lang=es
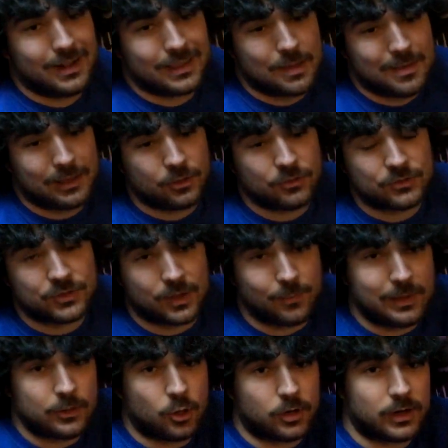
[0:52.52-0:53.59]
el tamaño
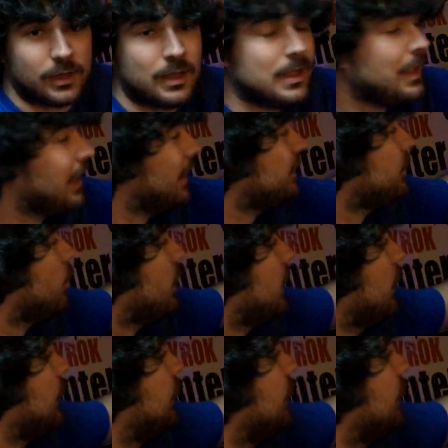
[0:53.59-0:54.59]
semitorre. Esto quiere